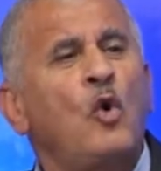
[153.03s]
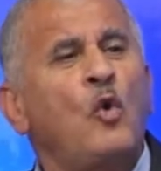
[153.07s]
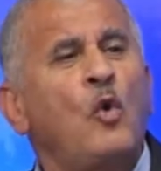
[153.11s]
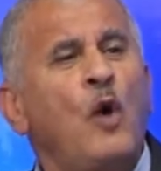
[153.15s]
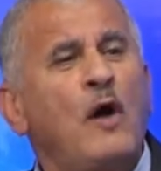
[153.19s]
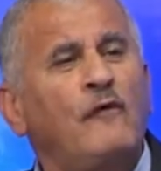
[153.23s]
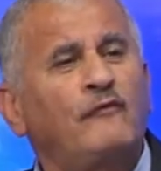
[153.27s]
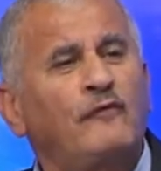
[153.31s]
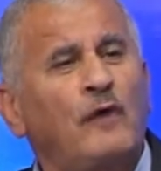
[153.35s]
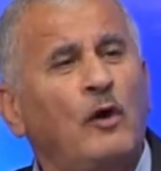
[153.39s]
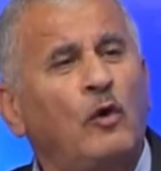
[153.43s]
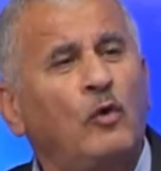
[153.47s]

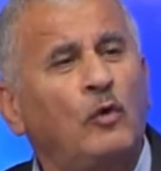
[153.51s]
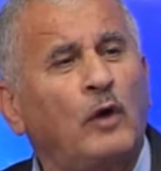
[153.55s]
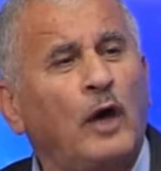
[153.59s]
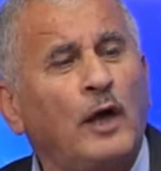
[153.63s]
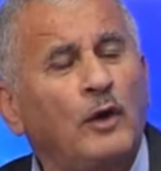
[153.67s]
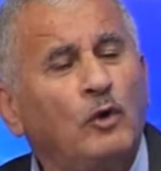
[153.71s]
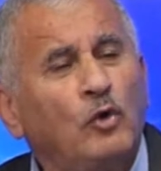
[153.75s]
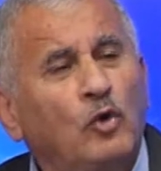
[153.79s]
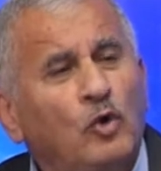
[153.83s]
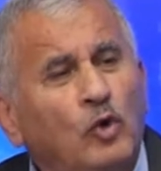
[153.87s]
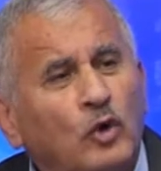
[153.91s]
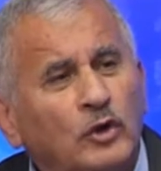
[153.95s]
وفوق
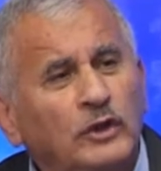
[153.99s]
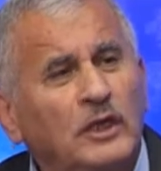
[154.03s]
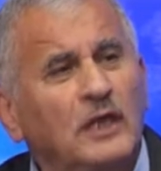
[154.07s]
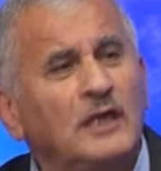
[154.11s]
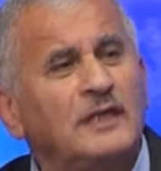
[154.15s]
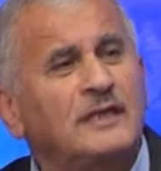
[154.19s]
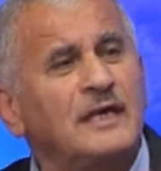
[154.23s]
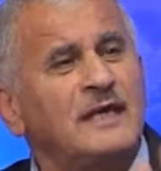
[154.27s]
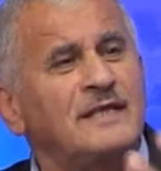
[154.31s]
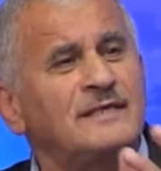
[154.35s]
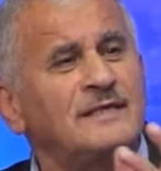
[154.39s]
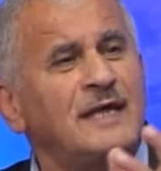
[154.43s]
نهوض
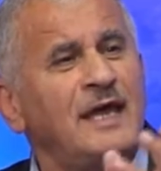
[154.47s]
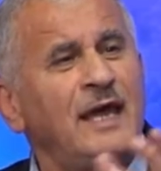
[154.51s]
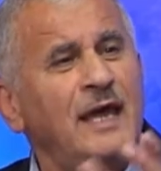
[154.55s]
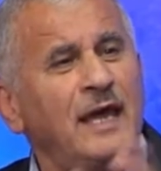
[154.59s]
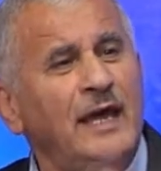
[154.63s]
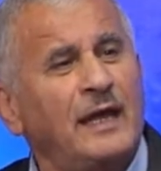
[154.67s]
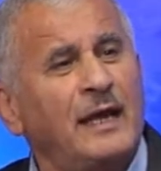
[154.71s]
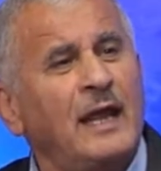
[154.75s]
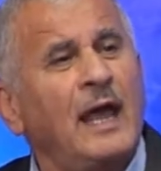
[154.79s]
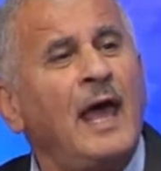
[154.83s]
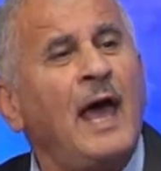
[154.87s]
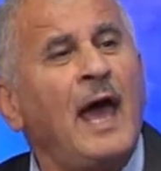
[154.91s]

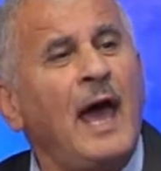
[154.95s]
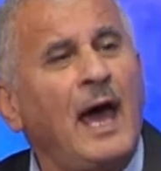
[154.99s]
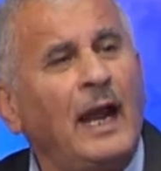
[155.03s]
الجزائر